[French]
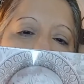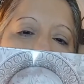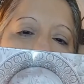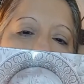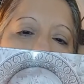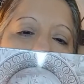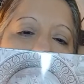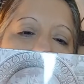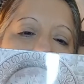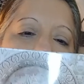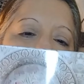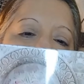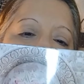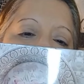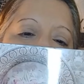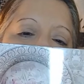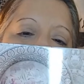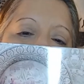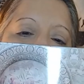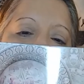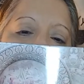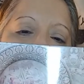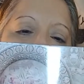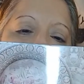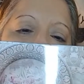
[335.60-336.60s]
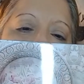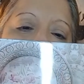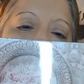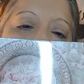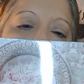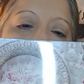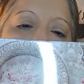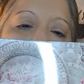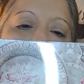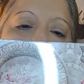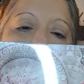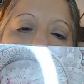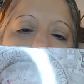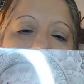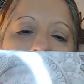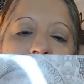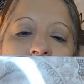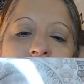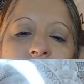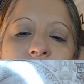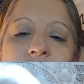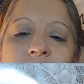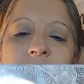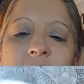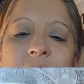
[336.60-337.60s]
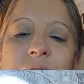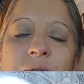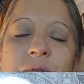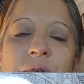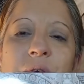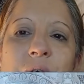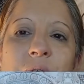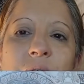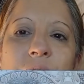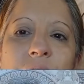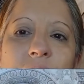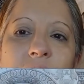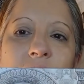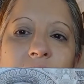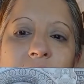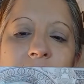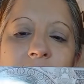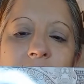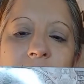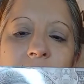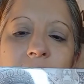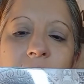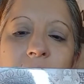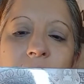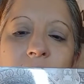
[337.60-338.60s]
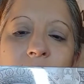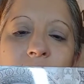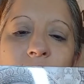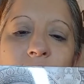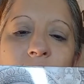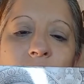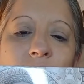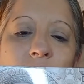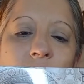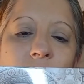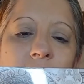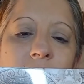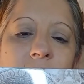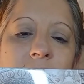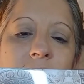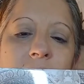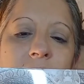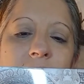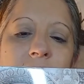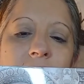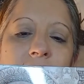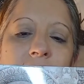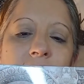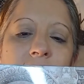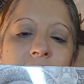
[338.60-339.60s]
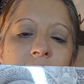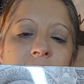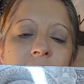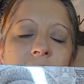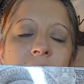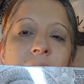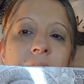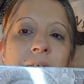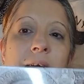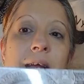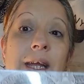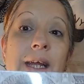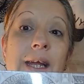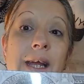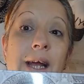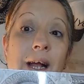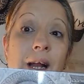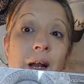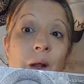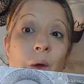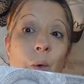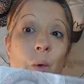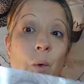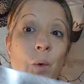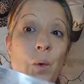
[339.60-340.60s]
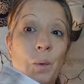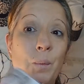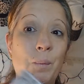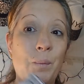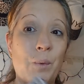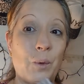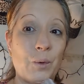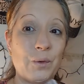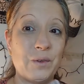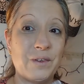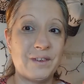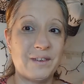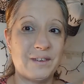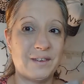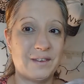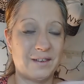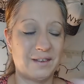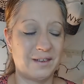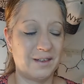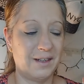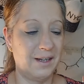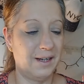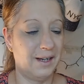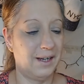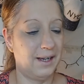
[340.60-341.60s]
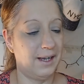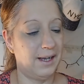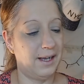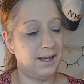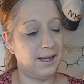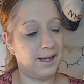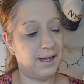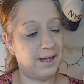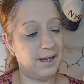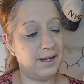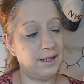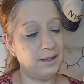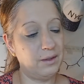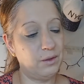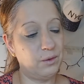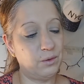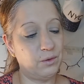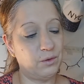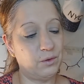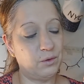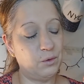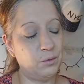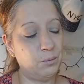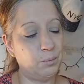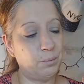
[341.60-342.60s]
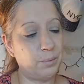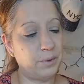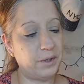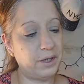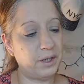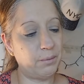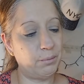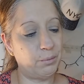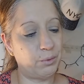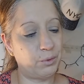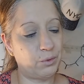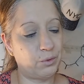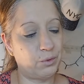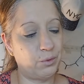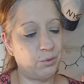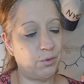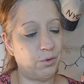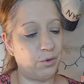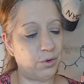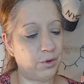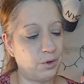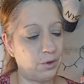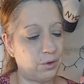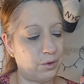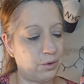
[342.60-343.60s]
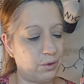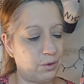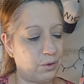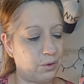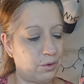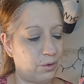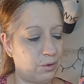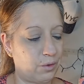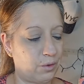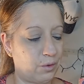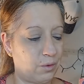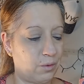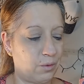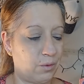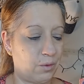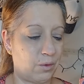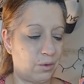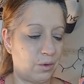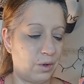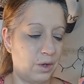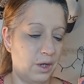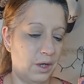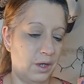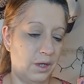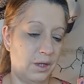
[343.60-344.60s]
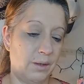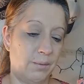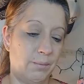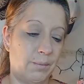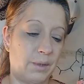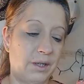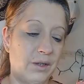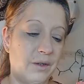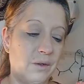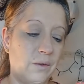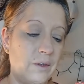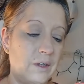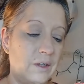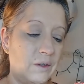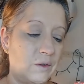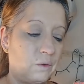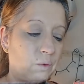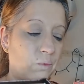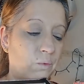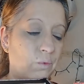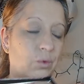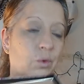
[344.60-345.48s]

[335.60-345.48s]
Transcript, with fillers: La Révolution Forever Flawless Regal Romance. Elle a de superbes couleurs euh, bah, dans les tons